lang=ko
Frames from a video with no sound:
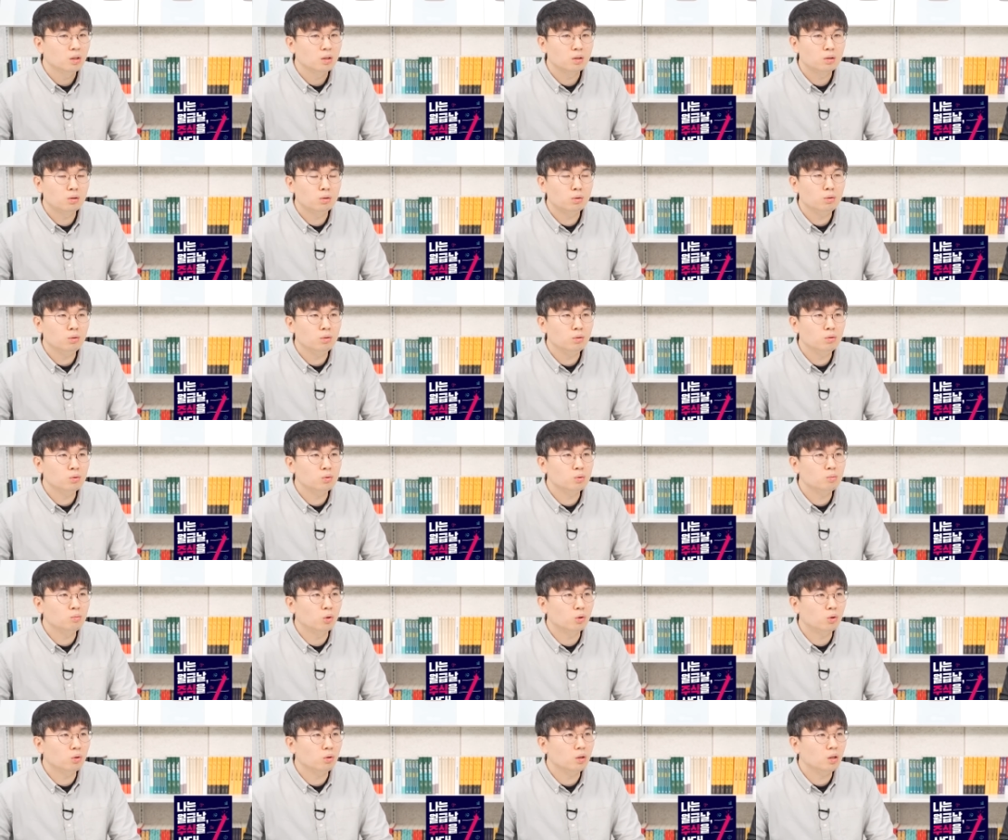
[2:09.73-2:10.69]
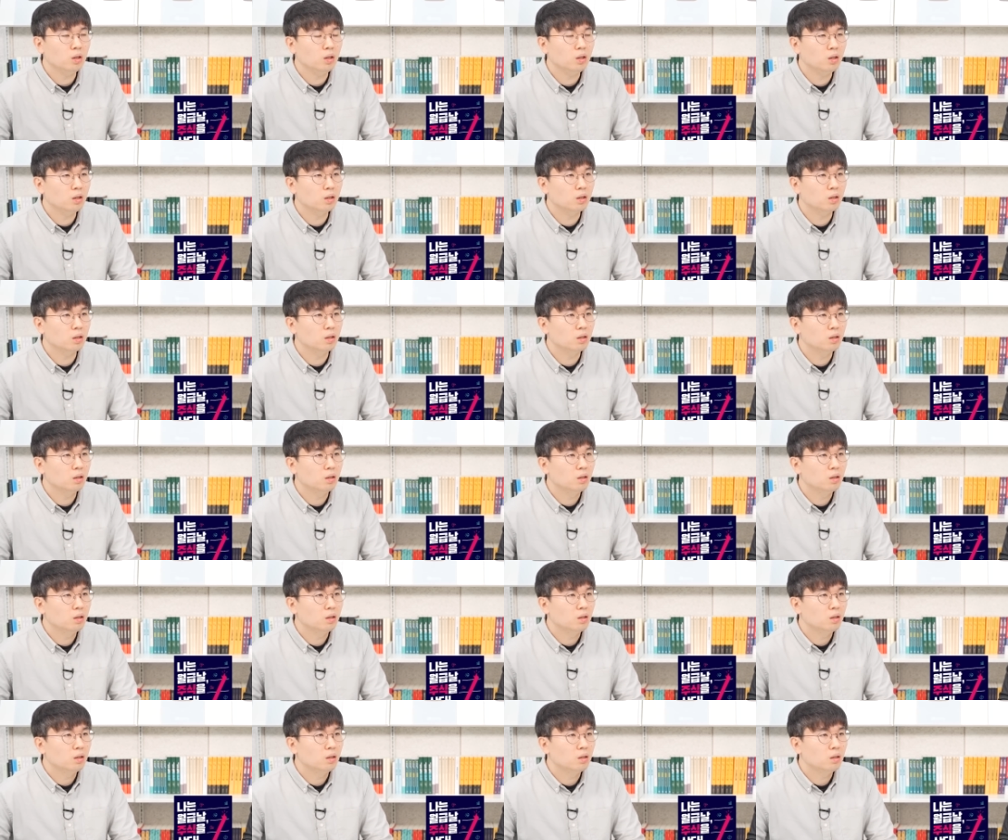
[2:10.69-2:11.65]
그런 거는 좀 어떻게
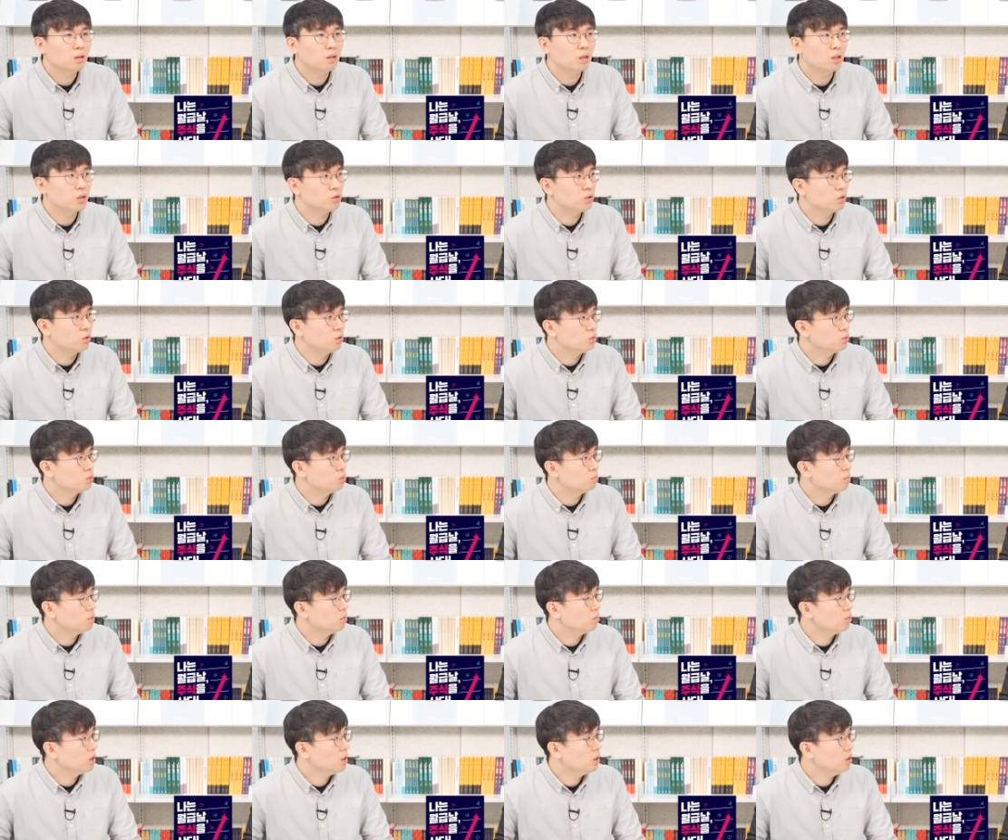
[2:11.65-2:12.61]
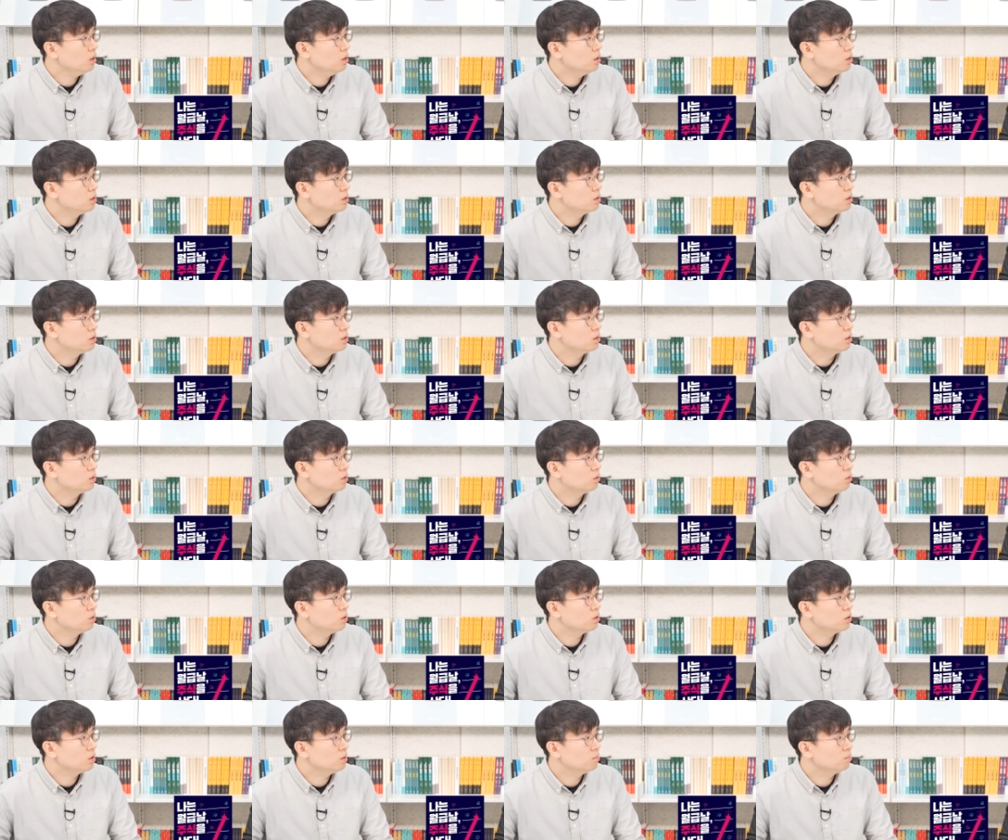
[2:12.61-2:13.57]
대처를 좀 해야 될지
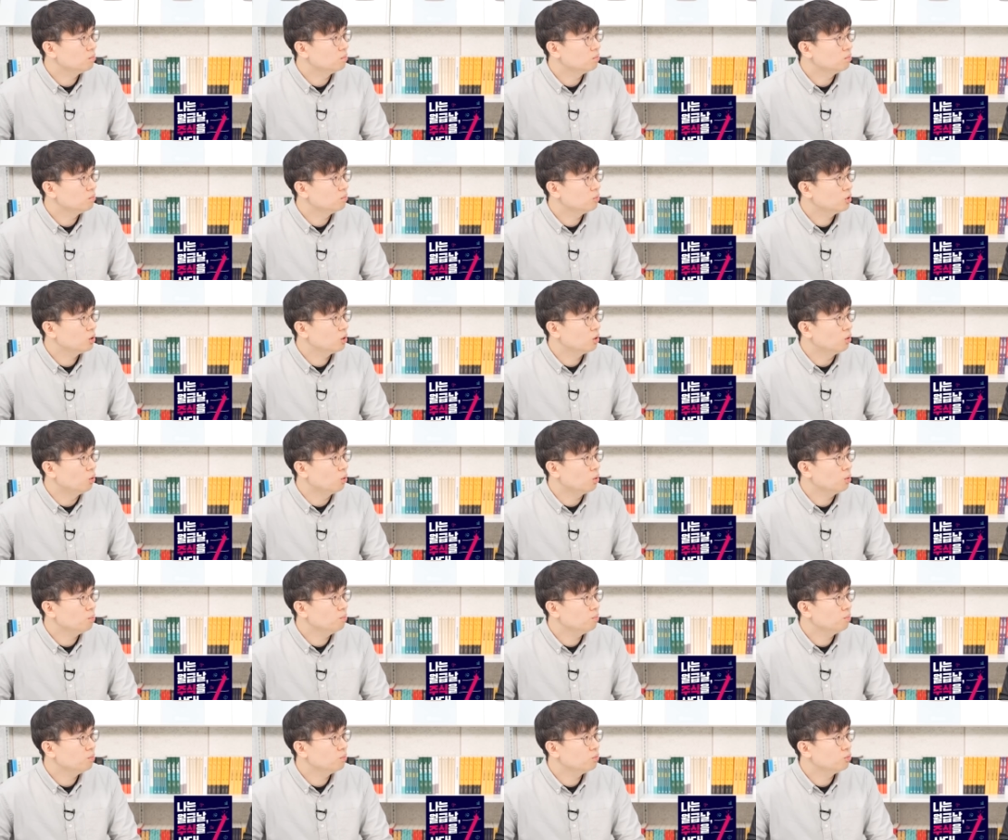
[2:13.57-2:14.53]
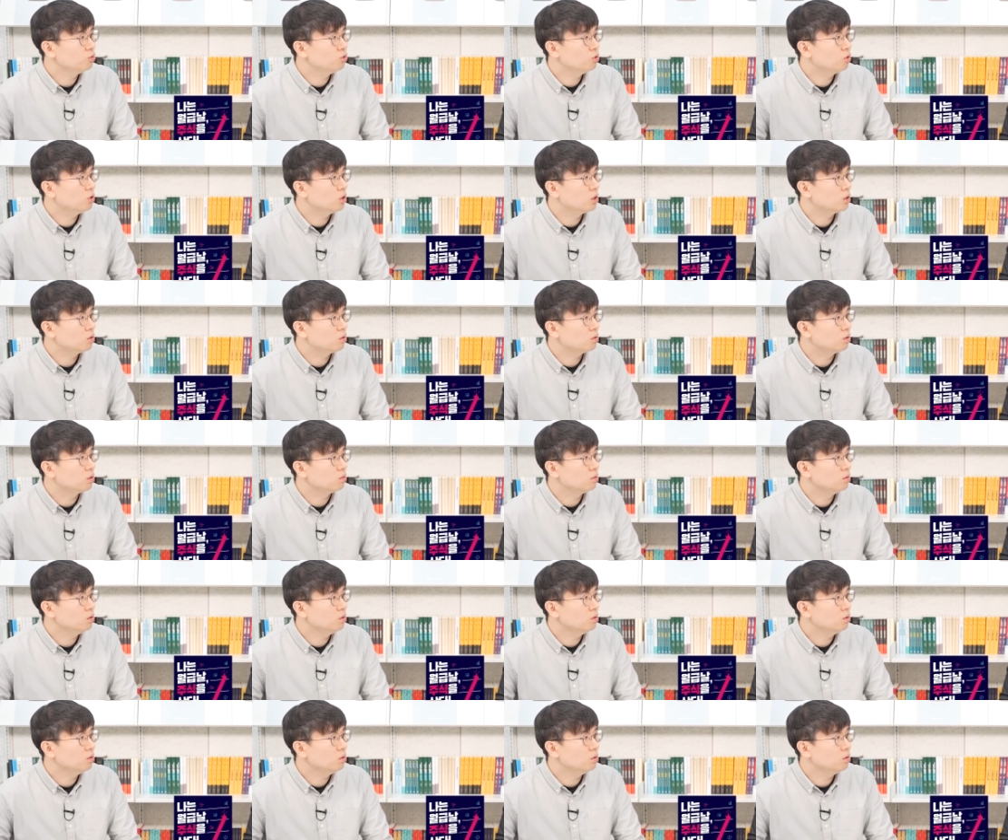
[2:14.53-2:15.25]
그런 게 참 되게 어렵 것 같더라고요.